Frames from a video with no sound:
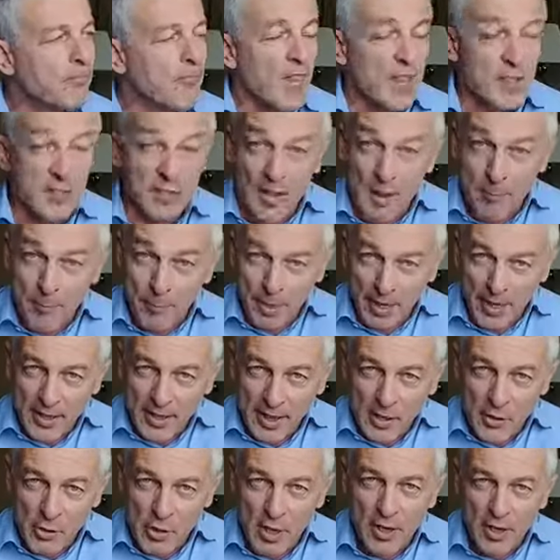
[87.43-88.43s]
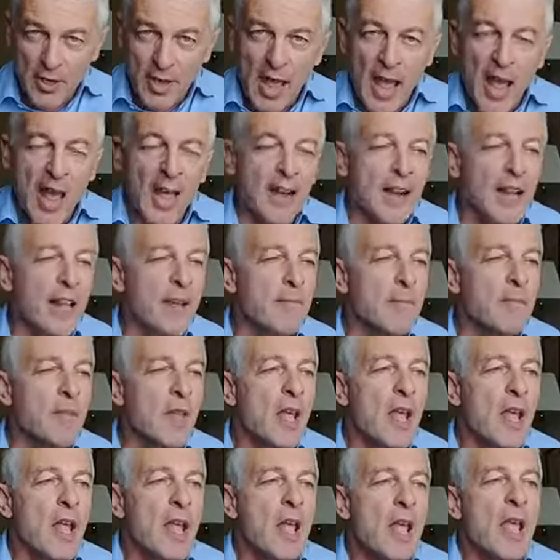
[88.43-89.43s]
sempre decennale,
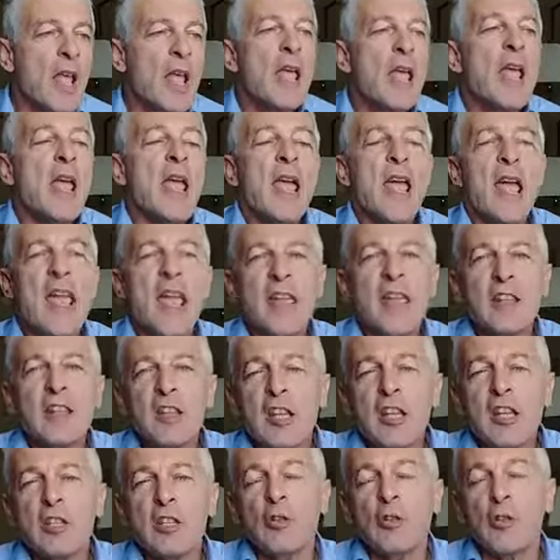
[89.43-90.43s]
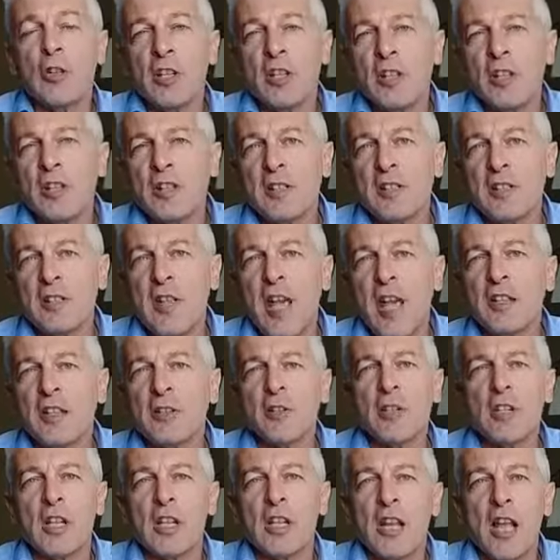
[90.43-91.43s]
e i titoli di
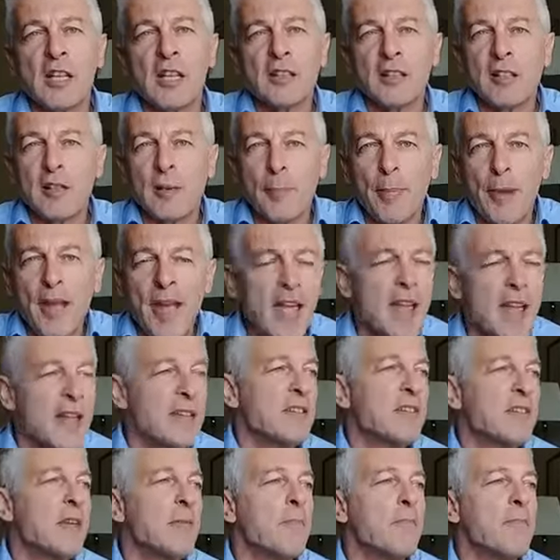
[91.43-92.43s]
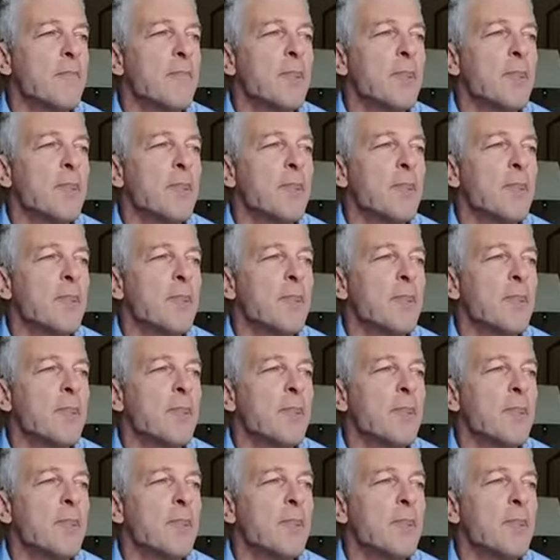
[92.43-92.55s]
Stato degli altri paesi,